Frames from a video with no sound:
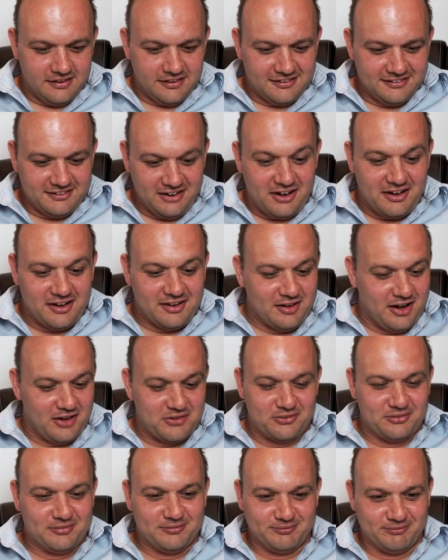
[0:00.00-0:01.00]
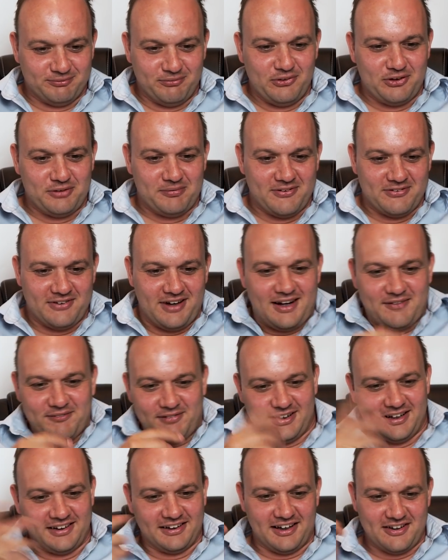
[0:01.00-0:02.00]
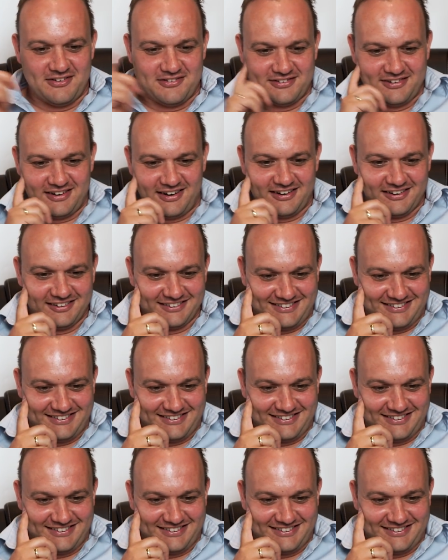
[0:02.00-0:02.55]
Ja, also würde ich mal sagen, wenn in 30 Tagen